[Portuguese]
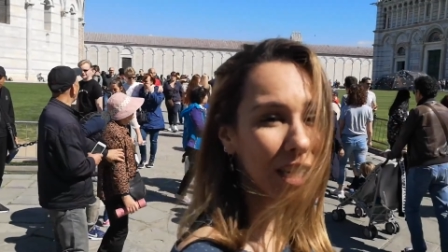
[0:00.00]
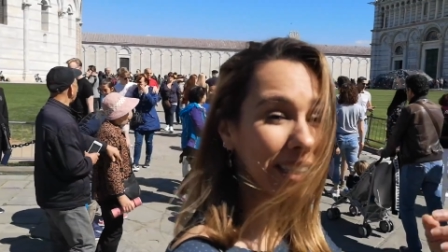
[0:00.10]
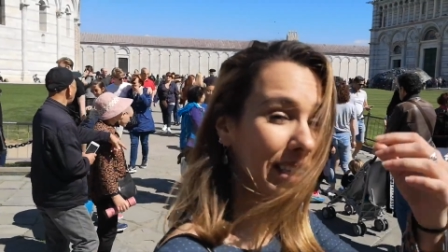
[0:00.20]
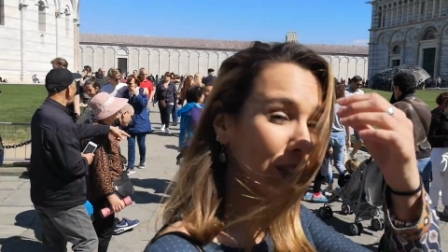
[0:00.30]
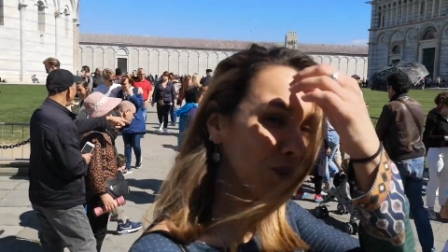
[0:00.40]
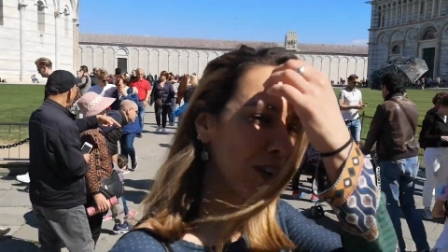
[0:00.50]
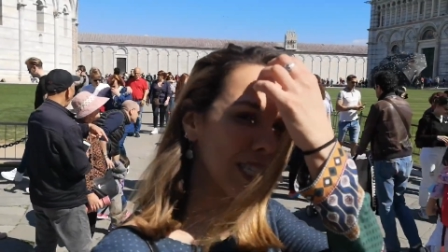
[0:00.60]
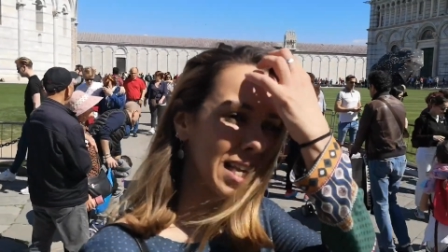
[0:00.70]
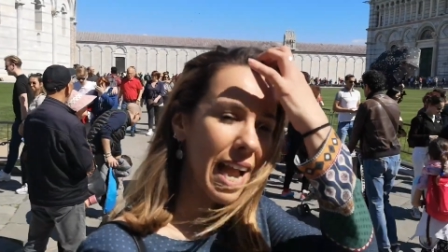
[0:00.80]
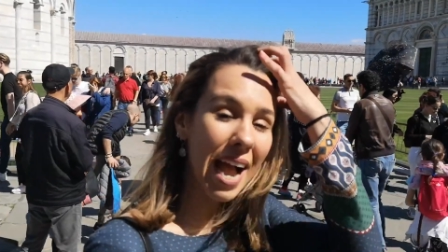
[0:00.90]
tentando
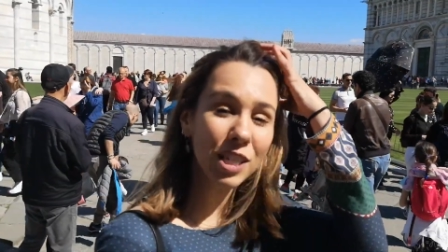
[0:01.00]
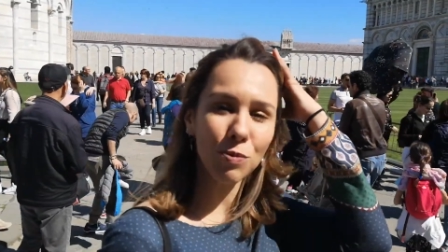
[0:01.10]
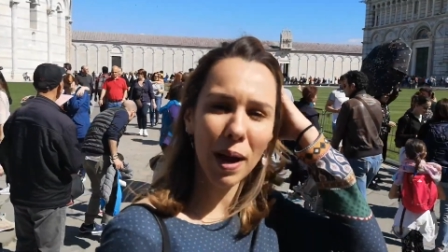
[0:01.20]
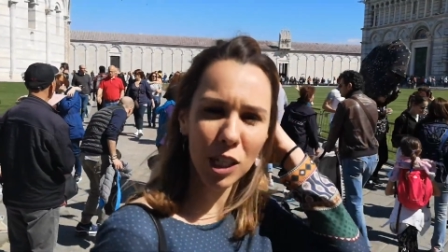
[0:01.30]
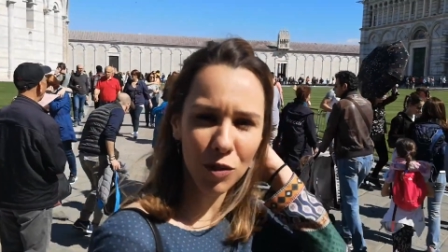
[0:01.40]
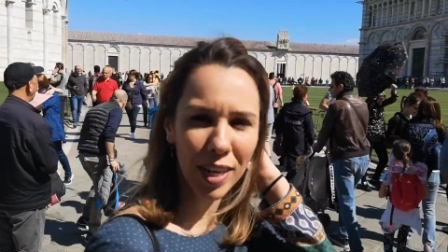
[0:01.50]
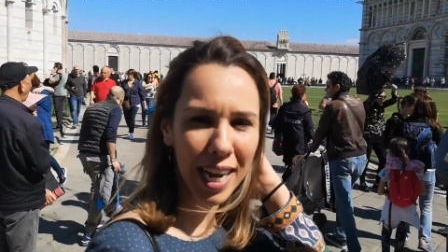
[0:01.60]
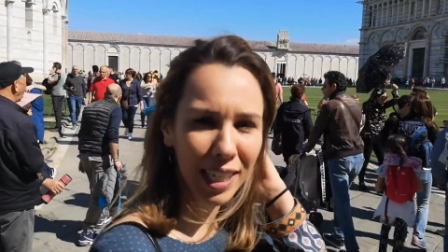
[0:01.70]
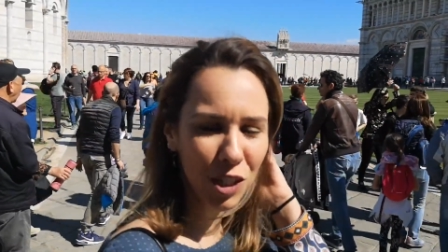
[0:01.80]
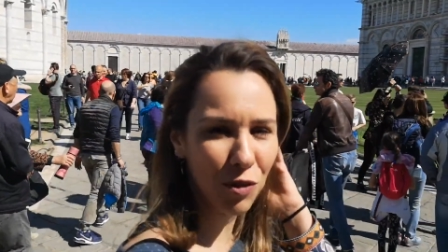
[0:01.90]
fazer as mais
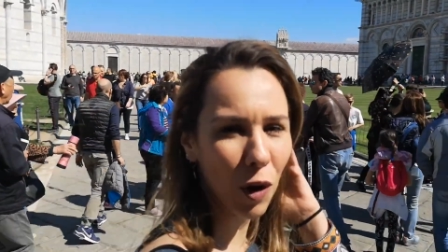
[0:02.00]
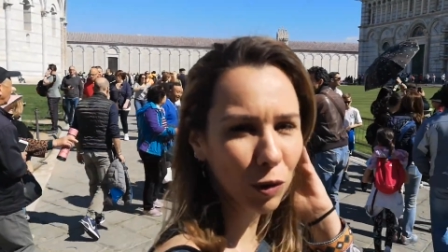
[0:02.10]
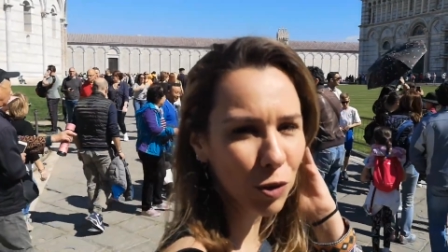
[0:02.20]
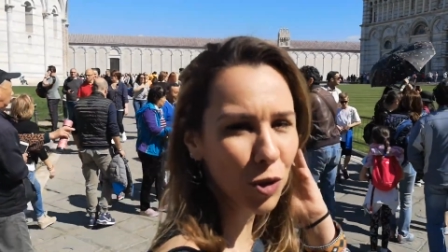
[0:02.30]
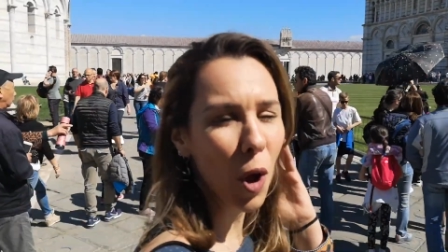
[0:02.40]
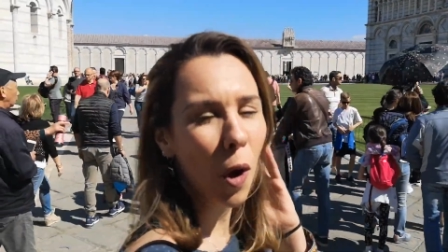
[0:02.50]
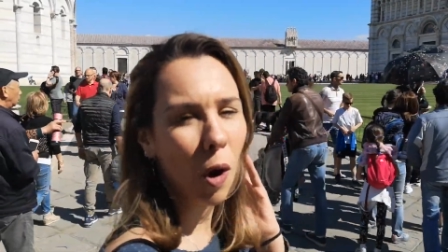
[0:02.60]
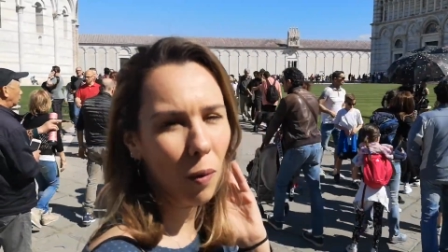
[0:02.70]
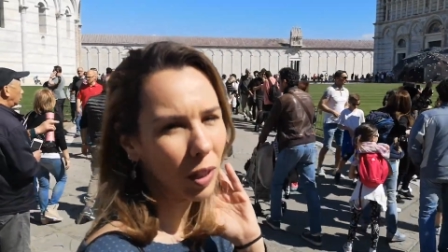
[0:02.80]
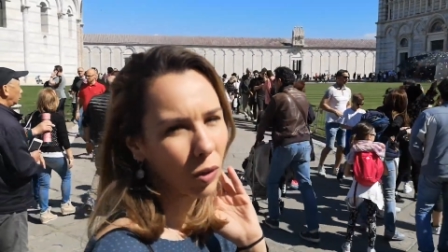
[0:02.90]
variadas fotos
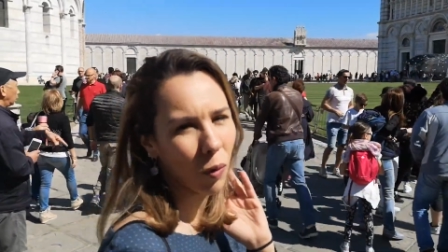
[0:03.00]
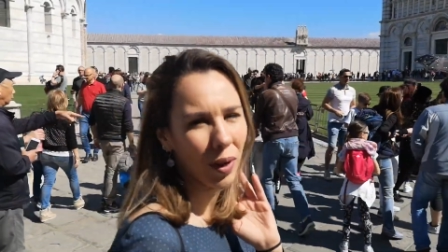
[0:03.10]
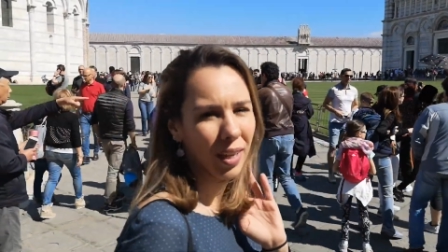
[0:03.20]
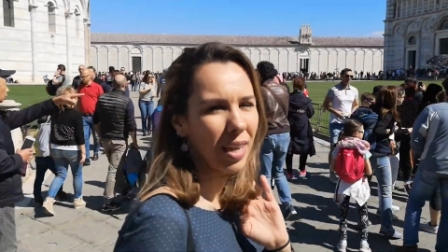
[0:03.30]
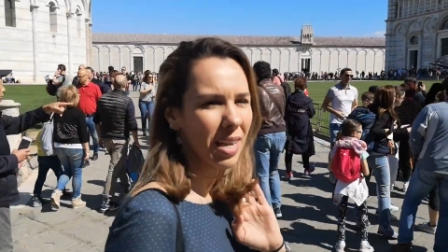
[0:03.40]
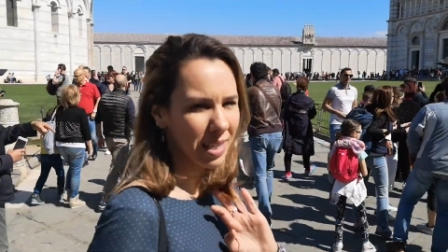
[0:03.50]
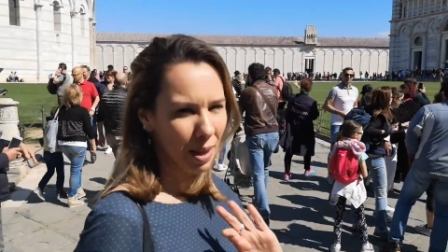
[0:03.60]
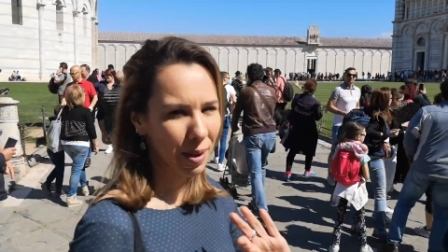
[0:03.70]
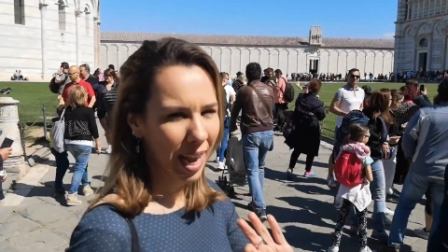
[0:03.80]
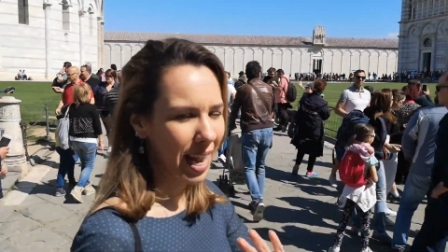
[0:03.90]
com a torre.
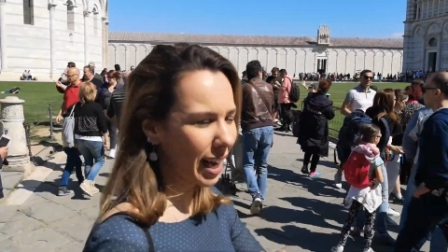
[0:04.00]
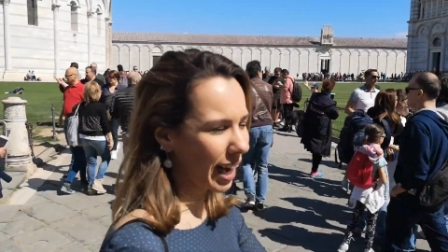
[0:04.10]
Sabe aquela